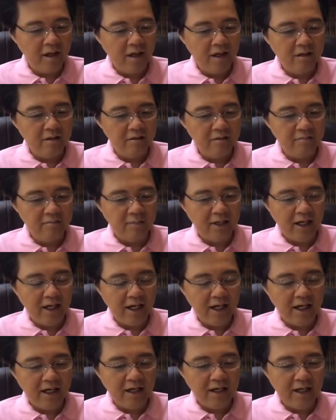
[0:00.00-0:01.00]
Yung
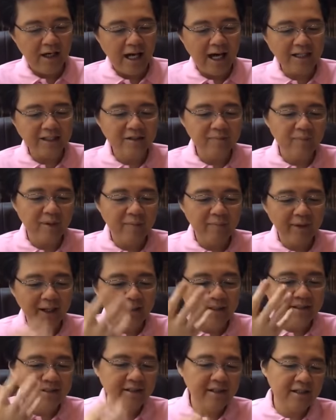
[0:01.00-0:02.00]
mga asthma
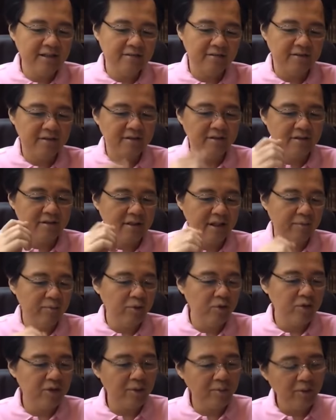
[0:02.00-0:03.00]
medicines,
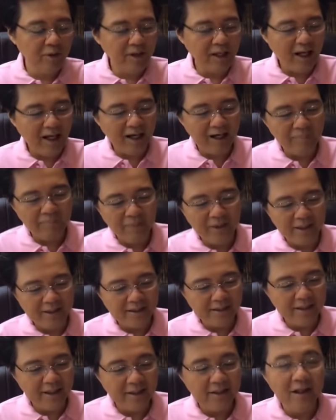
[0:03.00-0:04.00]
salbutamol, nakakabilis
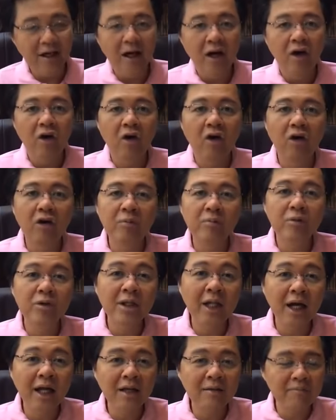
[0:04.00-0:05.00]
din.
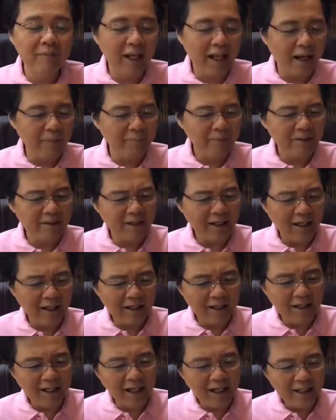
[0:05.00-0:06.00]
Hormonal, malapit
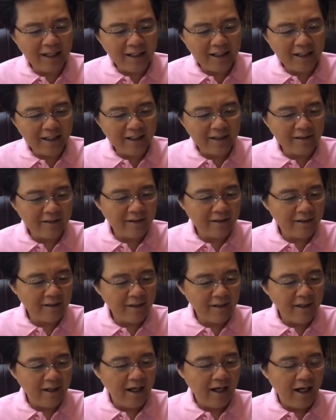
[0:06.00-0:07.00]
reglahin
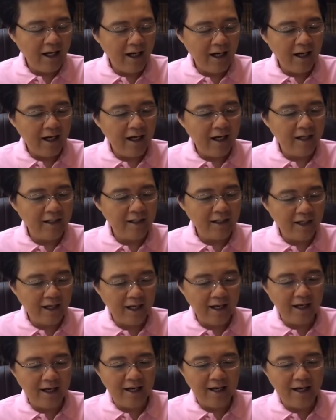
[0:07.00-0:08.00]
uh,
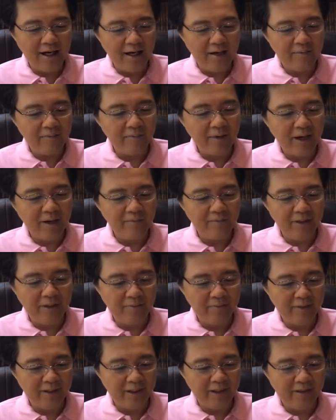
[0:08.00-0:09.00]

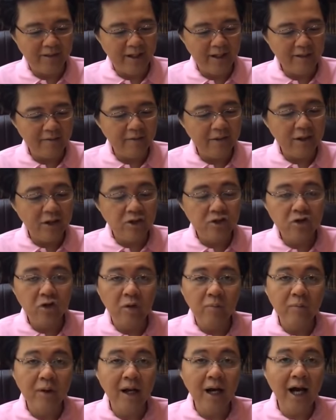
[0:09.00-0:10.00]
kaka-problem din. Ha?
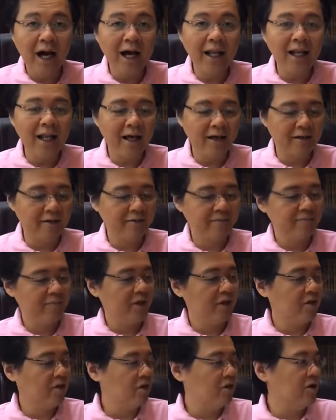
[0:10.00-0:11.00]
Sobrang alak
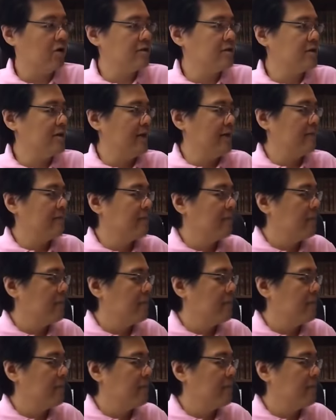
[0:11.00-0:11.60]
nagkakos din.